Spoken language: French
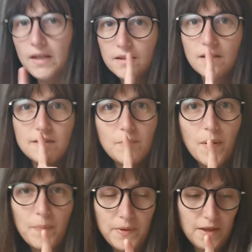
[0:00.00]
Et ça, c'est
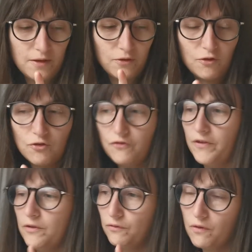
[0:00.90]
pas pire que quand je
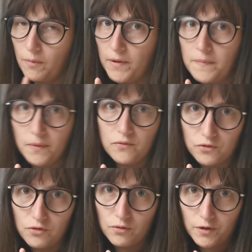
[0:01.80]
vais devoir mettre ma
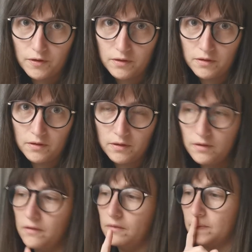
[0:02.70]
housse de couette.
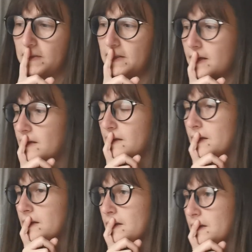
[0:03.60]
mais ça.
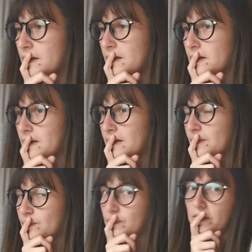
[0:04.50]

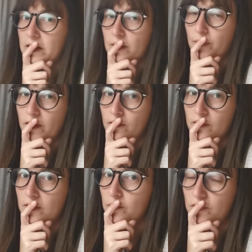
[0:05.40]
Mais
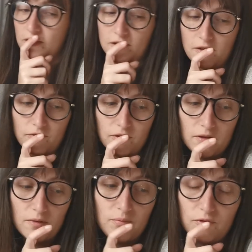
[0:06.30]
j'appréhende, c'est pour ça que ça
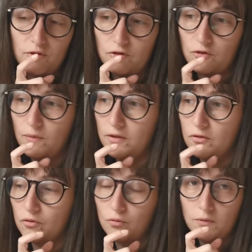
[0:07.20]
fait plusieurs semaines
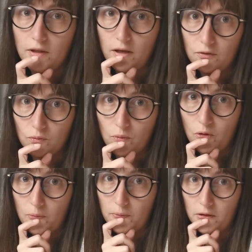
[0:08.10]
que tous mes draps sont
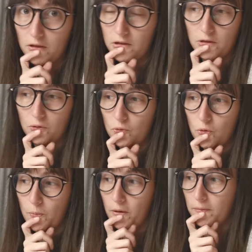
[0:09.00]
propres et que j'ai
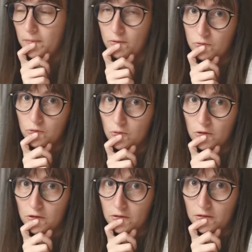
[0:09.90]
toujours parmi ma housse de
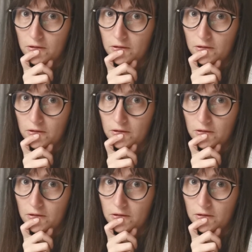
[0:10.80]
couette.